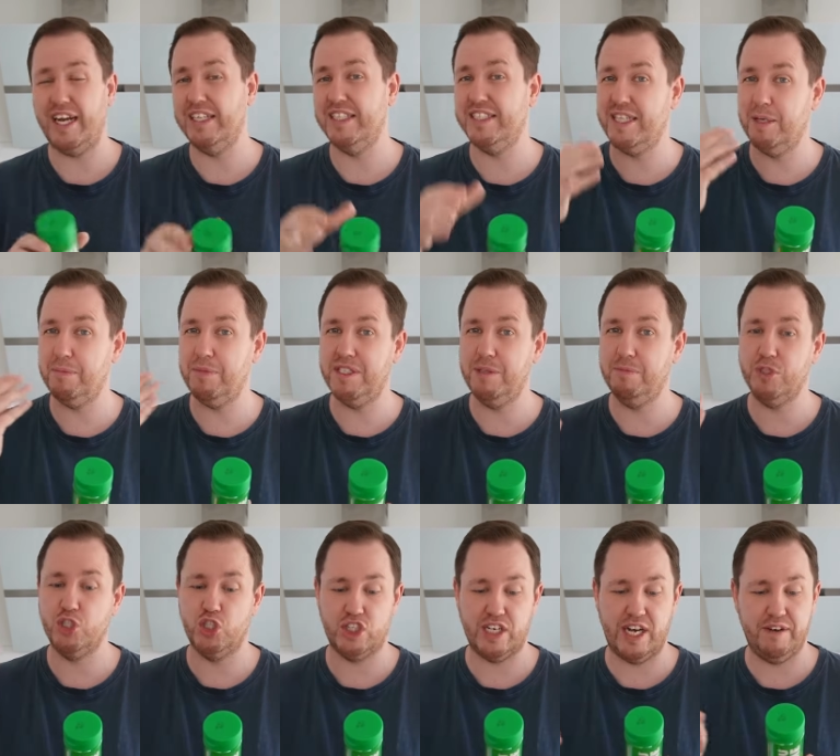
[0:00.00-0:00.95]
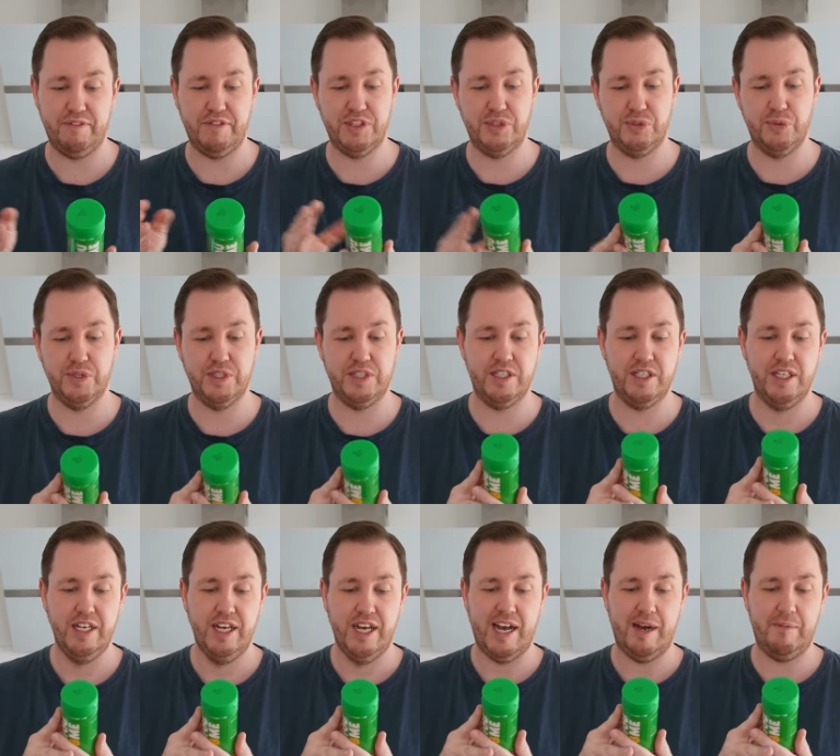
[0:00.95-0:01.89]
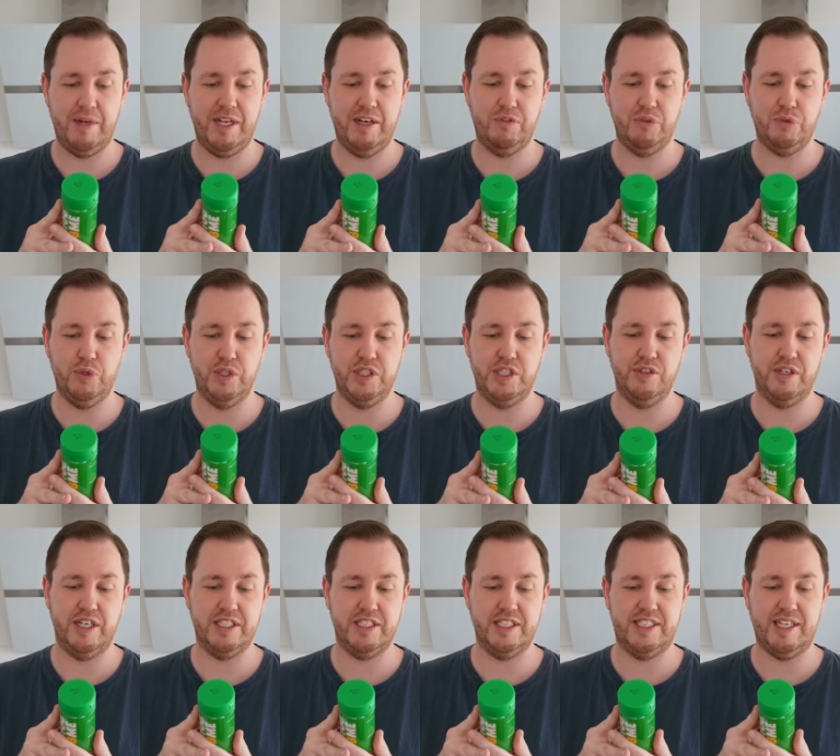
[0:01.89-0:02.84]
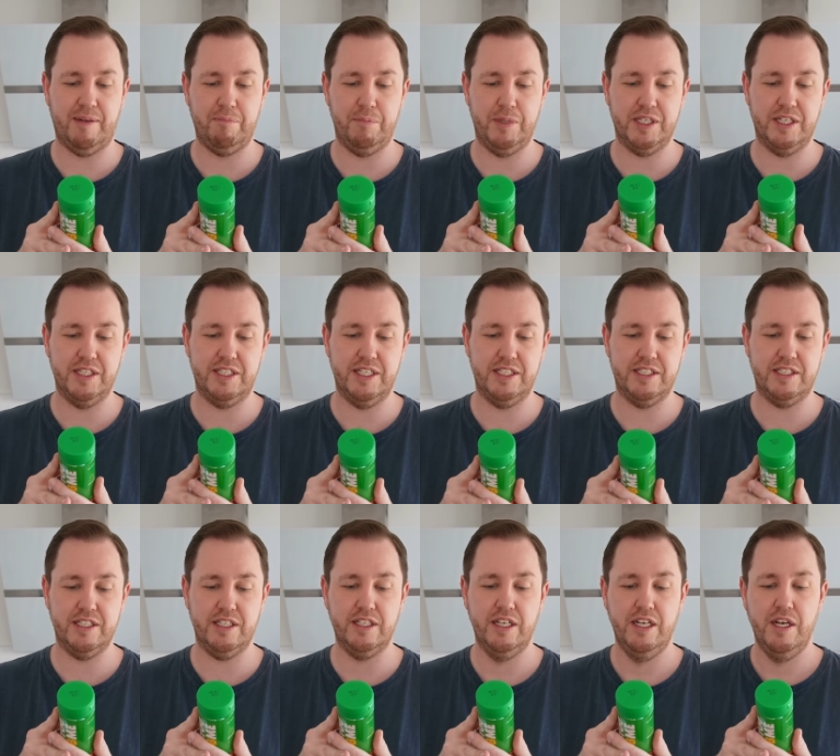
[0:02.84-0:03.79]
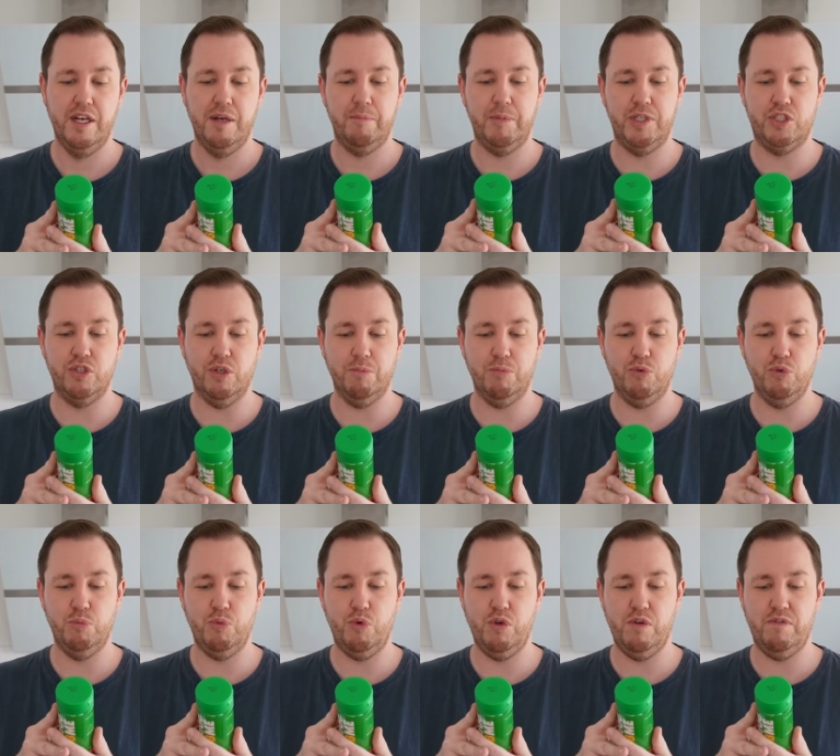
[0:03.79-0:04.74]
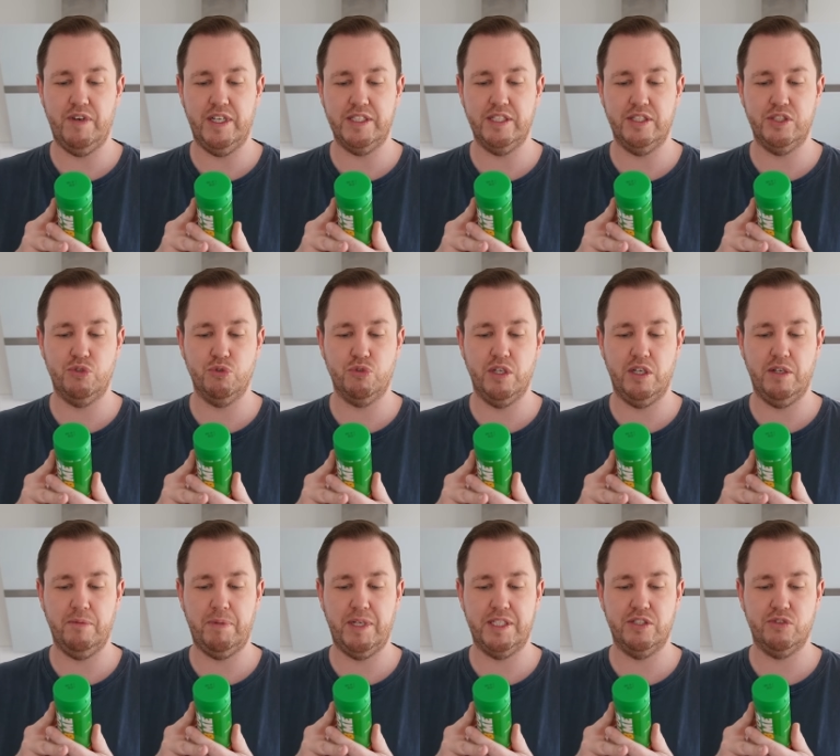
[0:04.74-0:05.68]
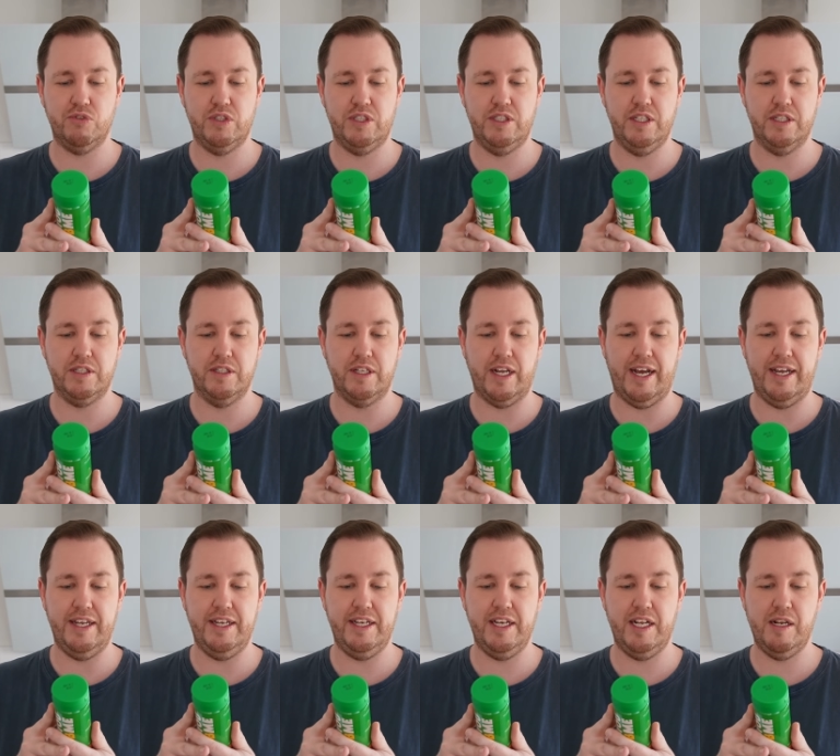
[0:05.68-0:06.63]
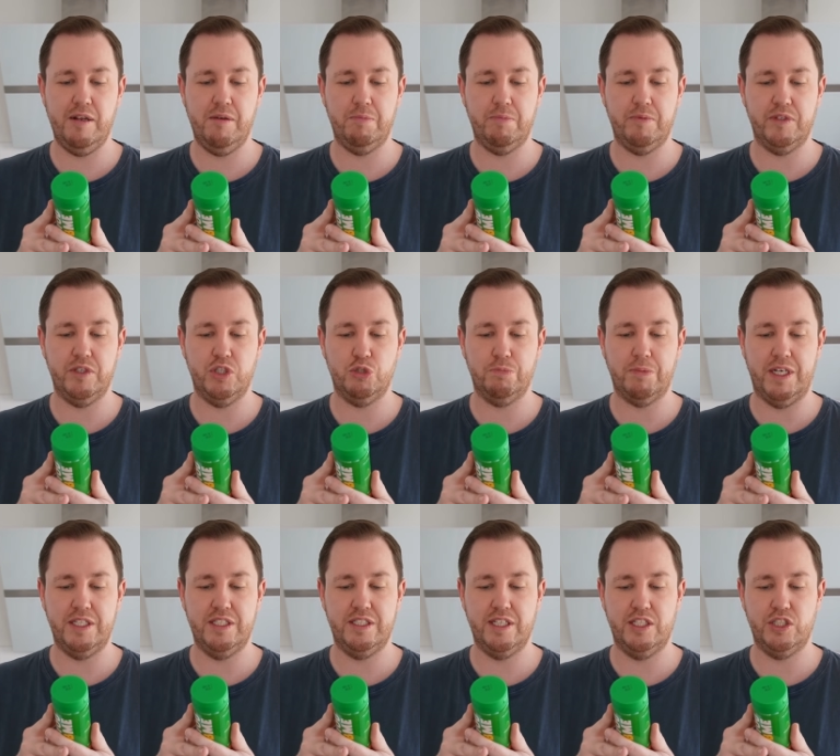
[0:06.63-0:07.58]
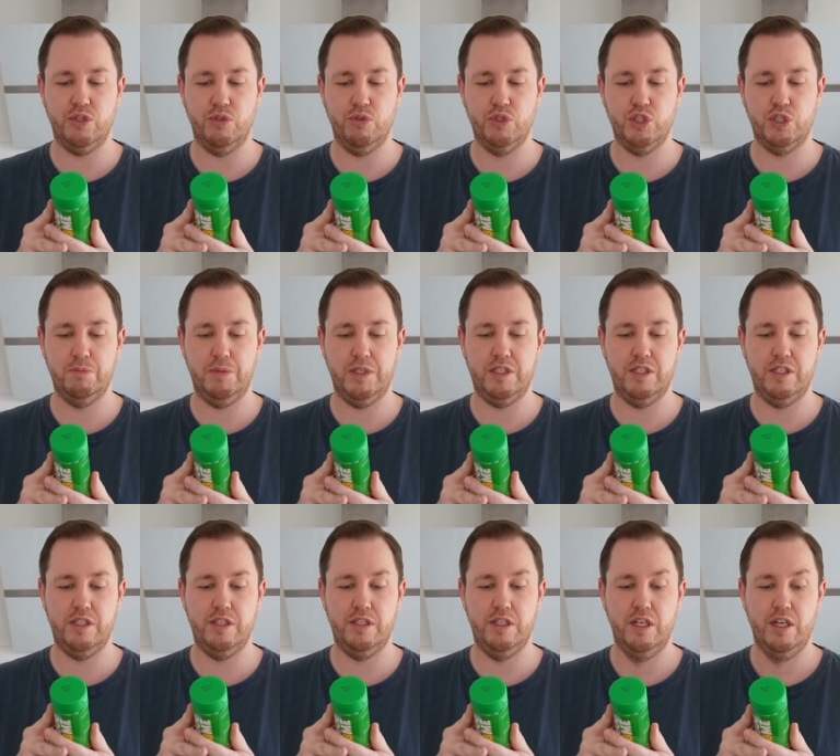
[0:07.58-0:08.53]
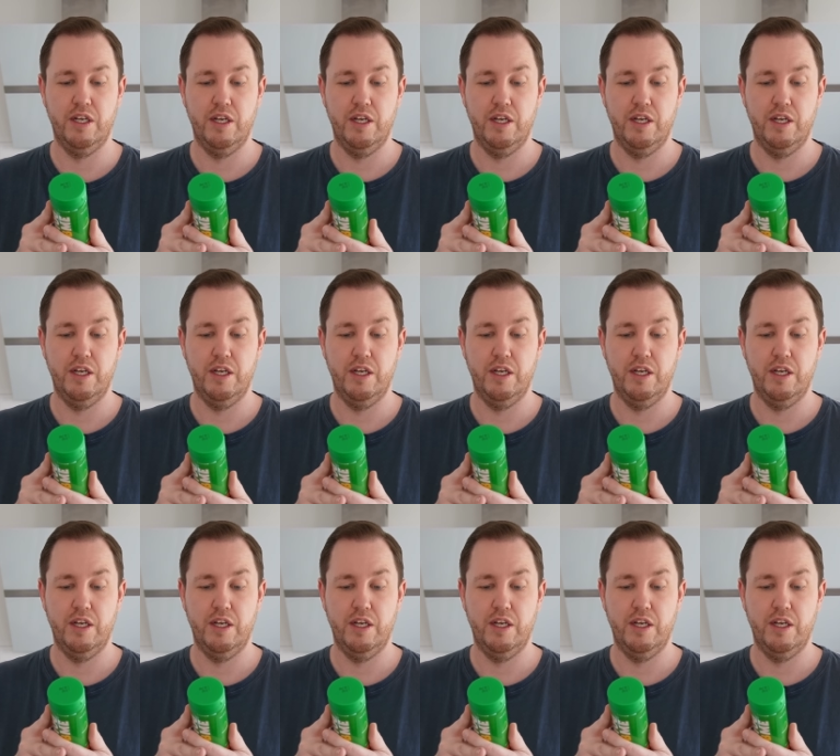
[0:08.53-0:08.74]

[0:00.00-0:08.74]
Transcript: eine sehr beliebte scharfe Soße, haben wir ja vor kurzem auch erst einen Sub mitgetestet, mit Sonnenblumenöl, Wasserzucker, pasteurisierten Eigelb, äh, Speisesalz, Säurungsmitteln,